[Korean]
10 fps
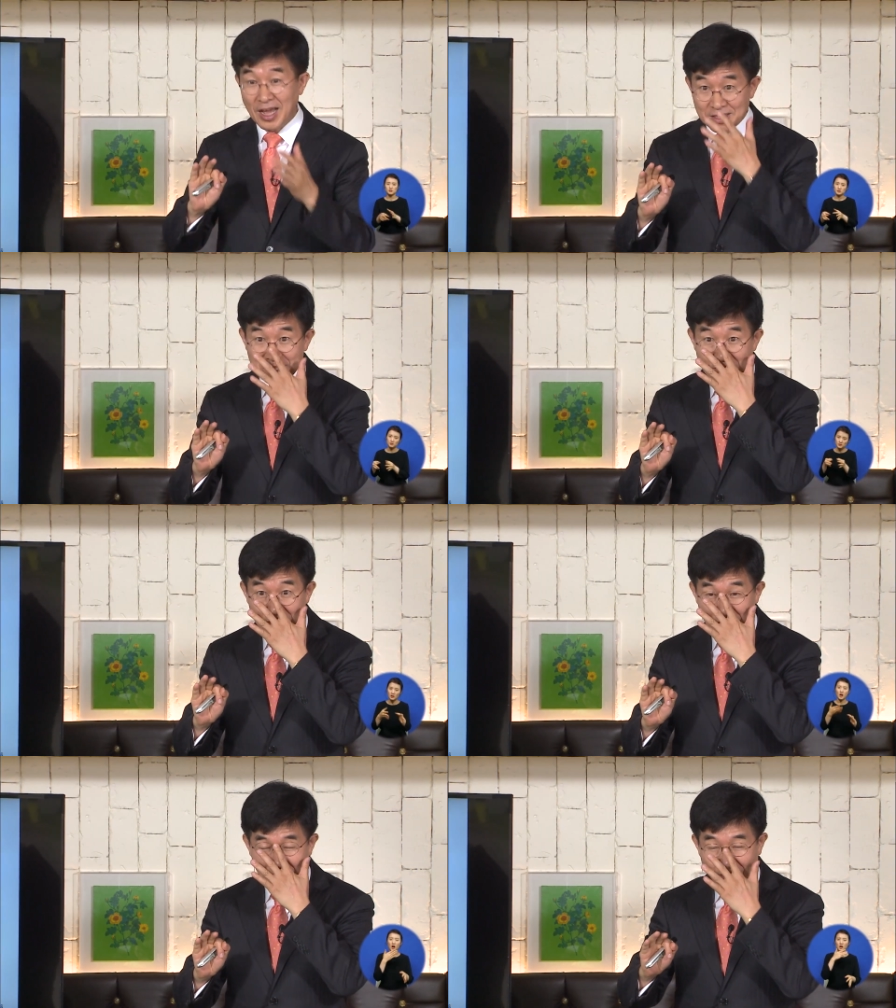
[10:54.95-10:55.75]

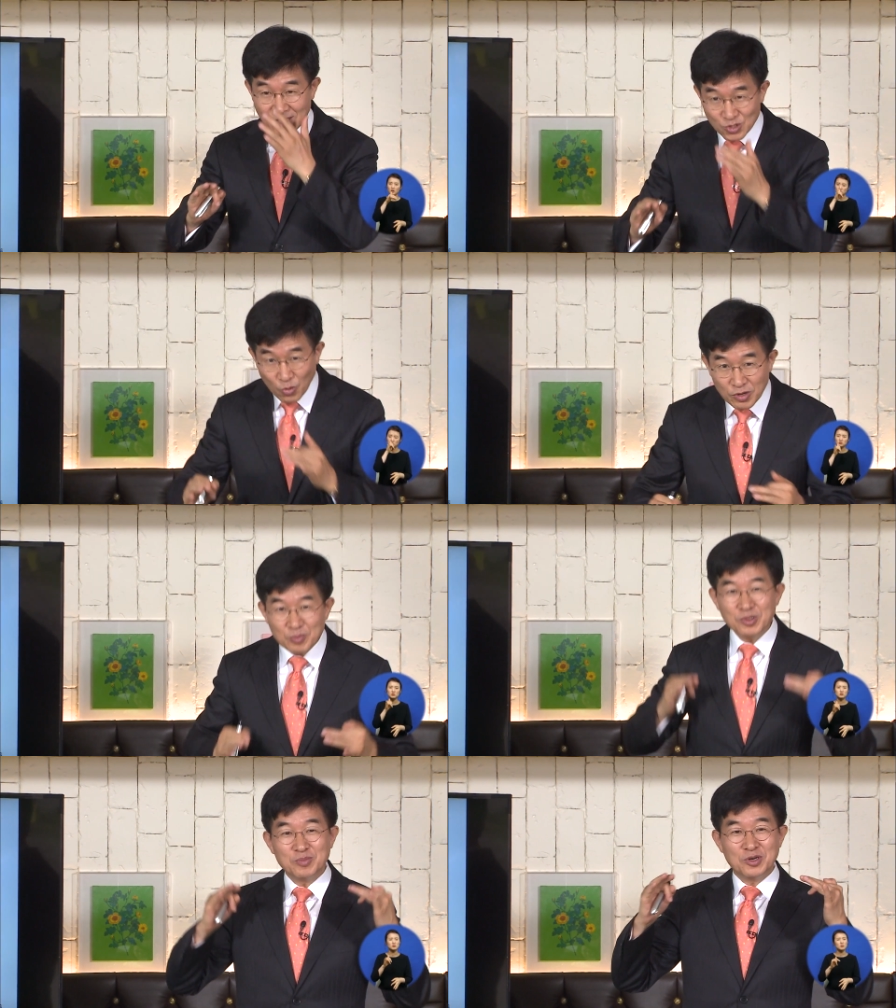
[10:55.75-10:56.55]
아닌데
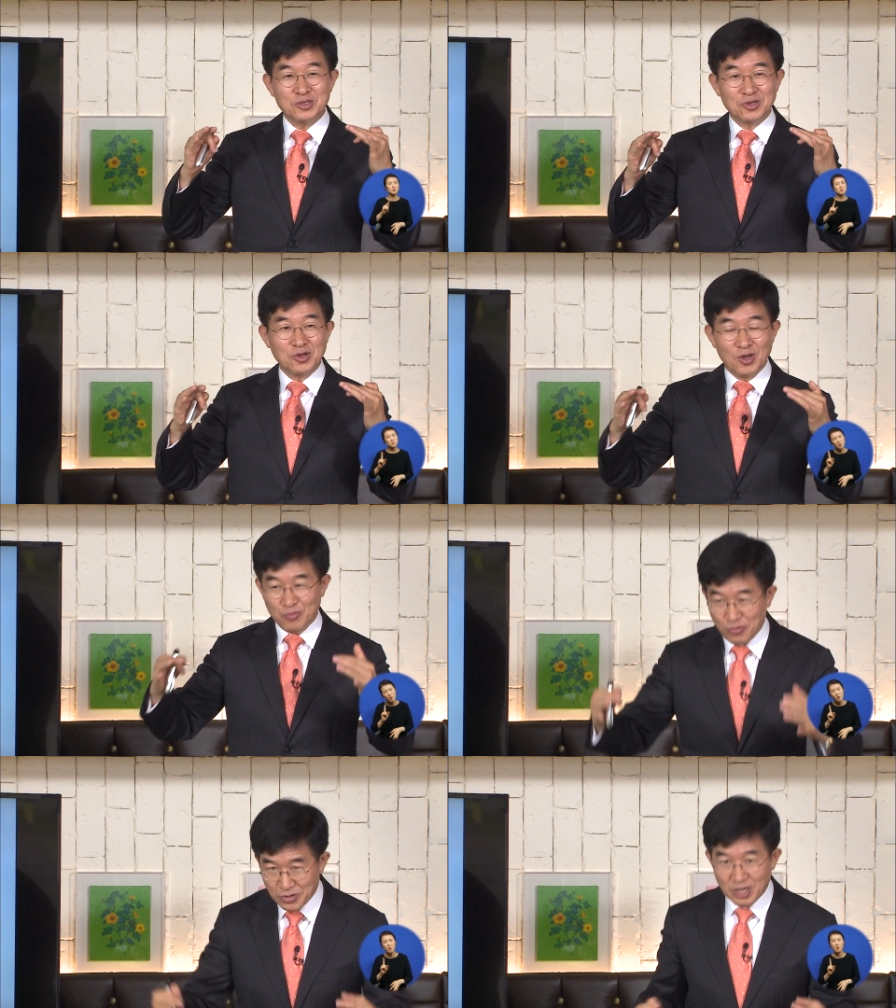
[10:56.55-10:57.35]
조금 더 뭐죠?
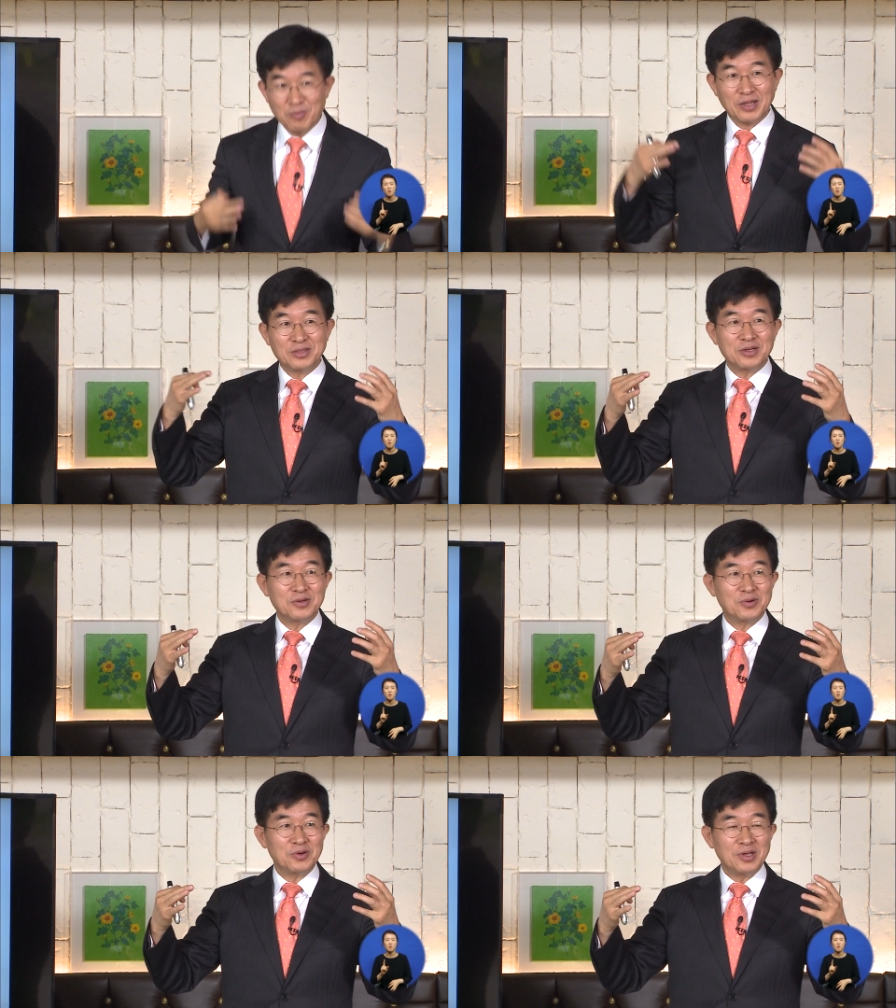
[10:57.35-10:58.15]
불을
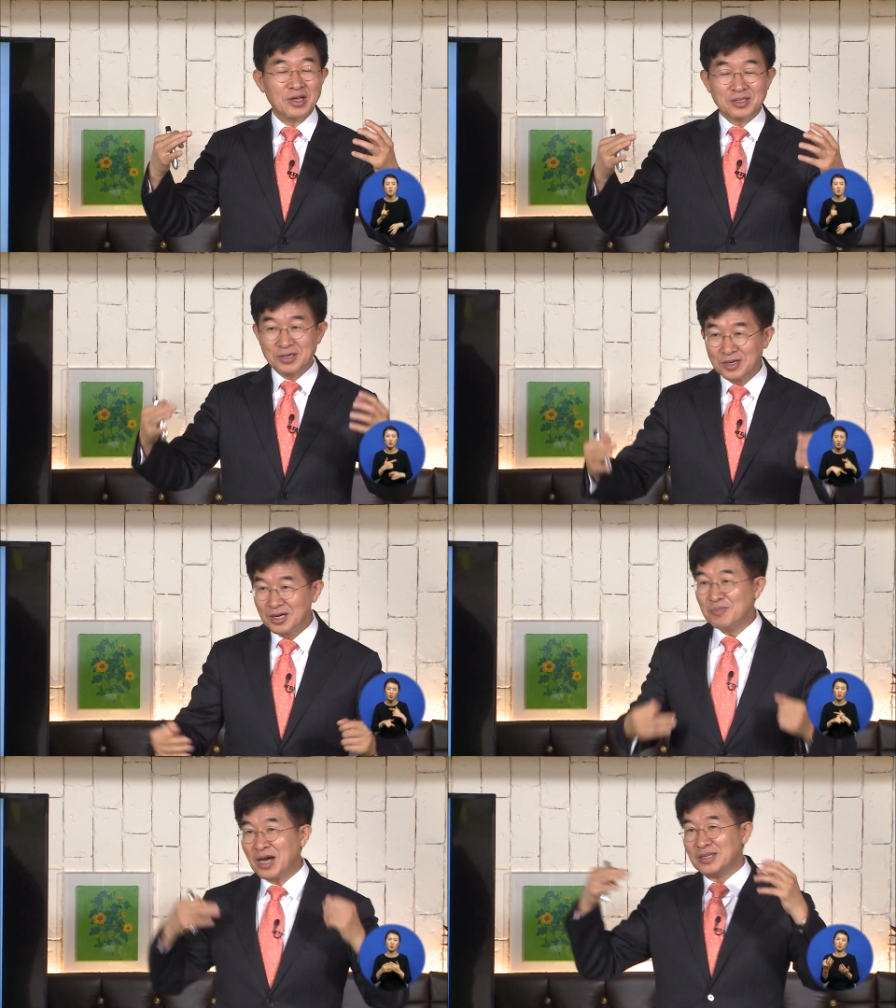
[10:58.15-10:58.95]
만들고
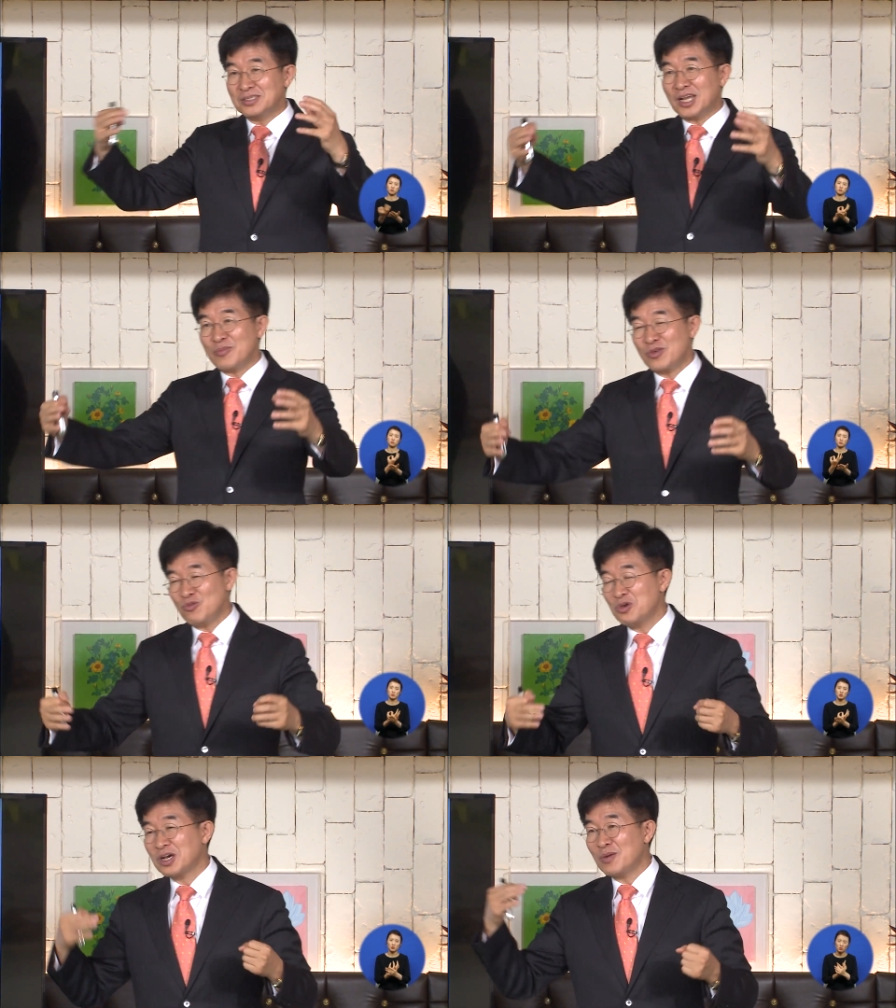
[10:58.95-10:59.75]
더 많은 사람의
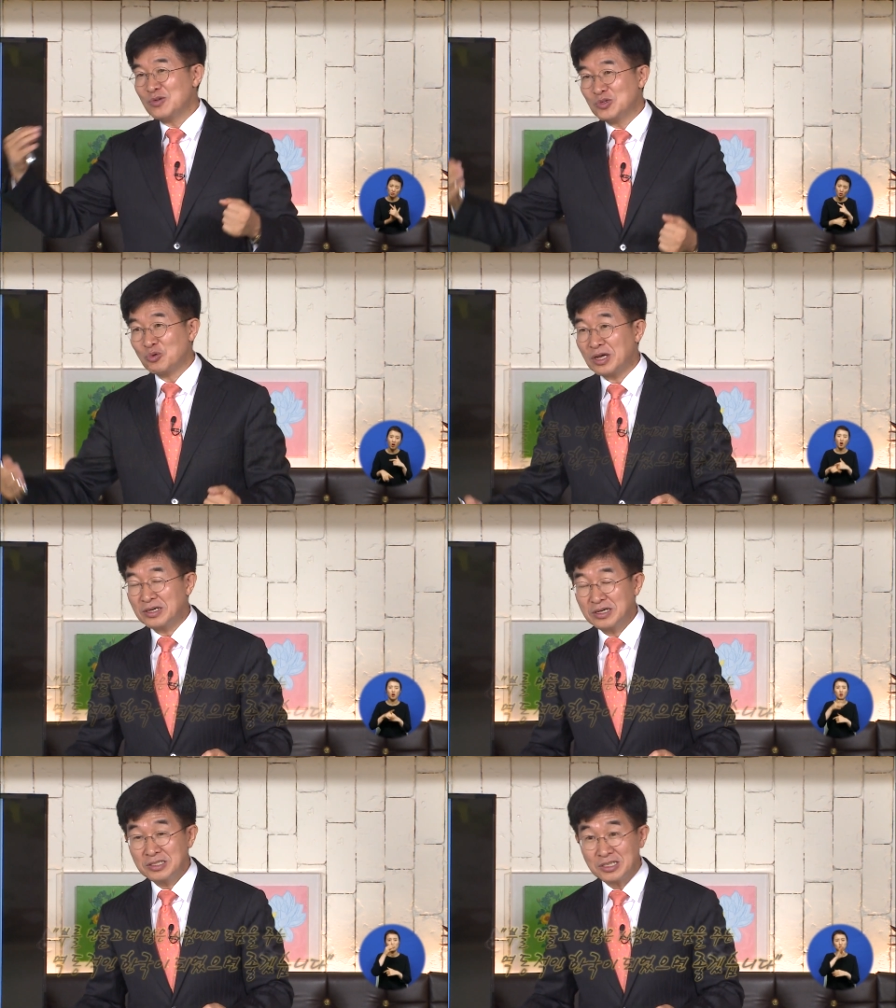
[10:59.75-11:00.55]
유익함을 주고 하는
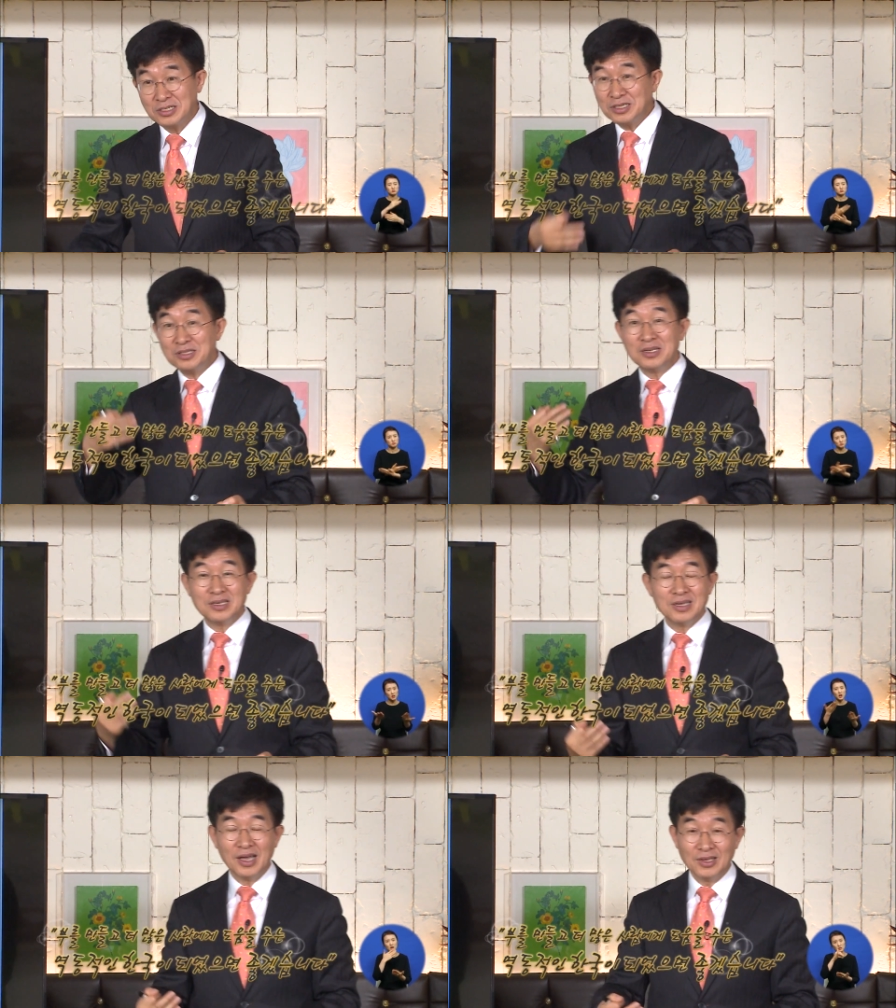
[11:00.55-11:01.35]
그런
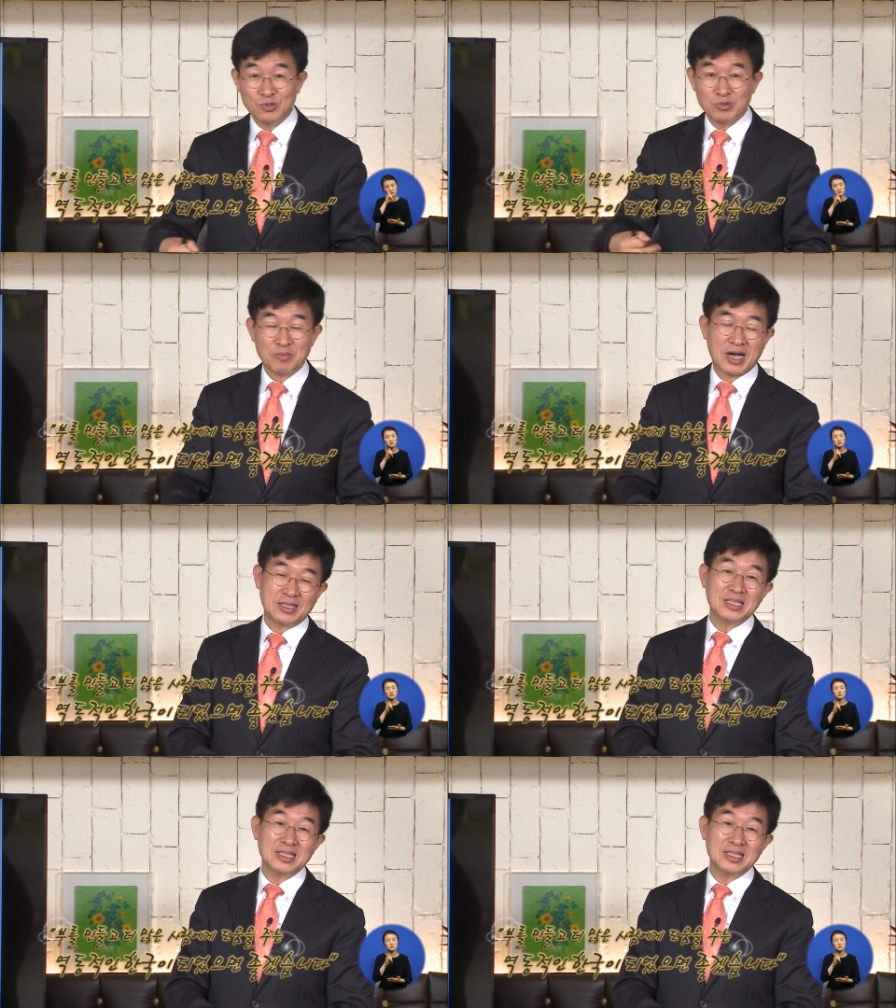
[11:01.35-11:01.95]
청년들이 좀 더 많이